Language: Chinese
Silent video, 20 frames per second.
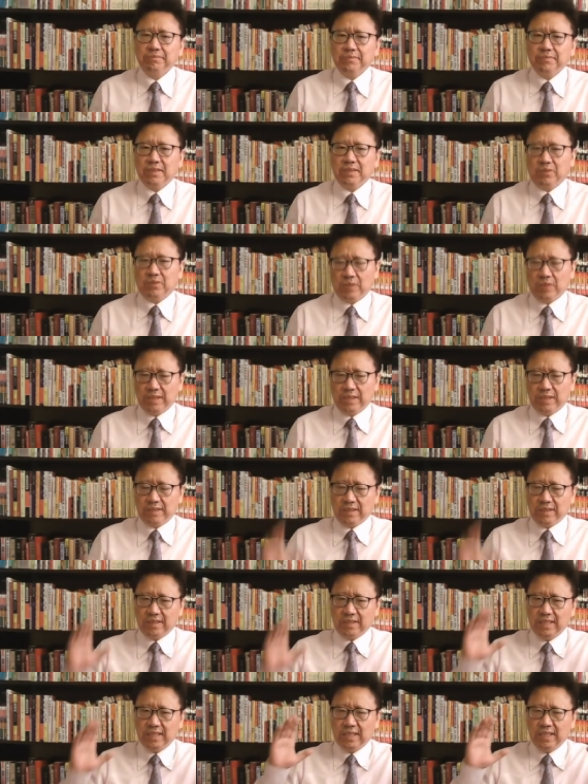所以这
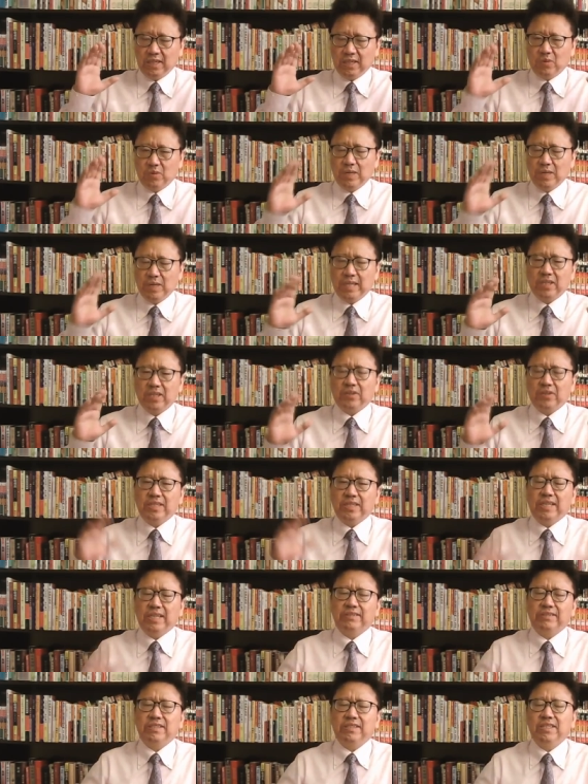个归根到
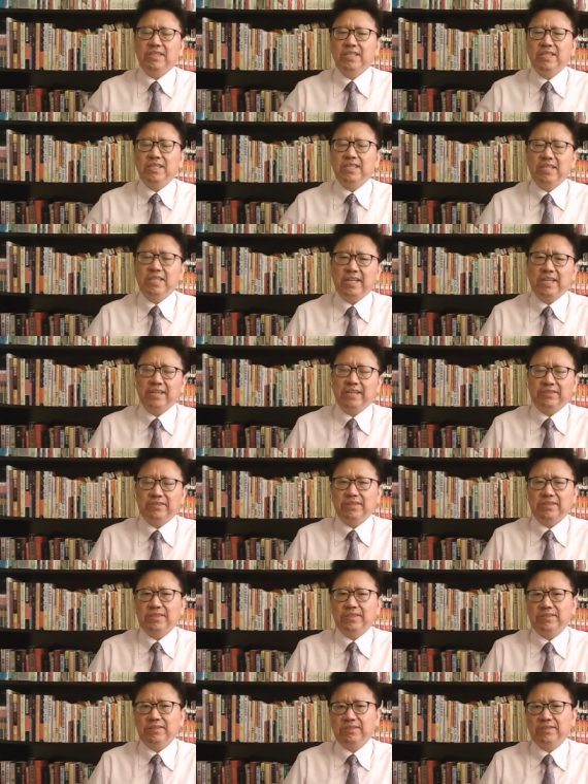底啊，这些利益还
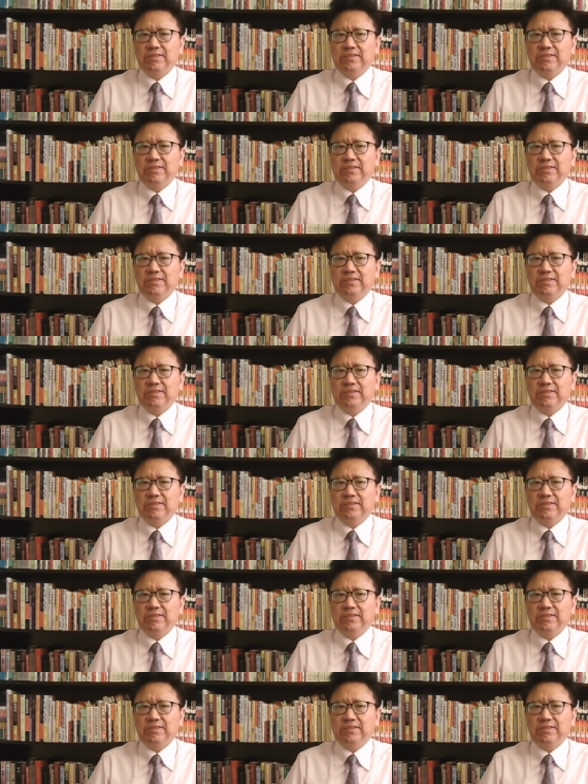是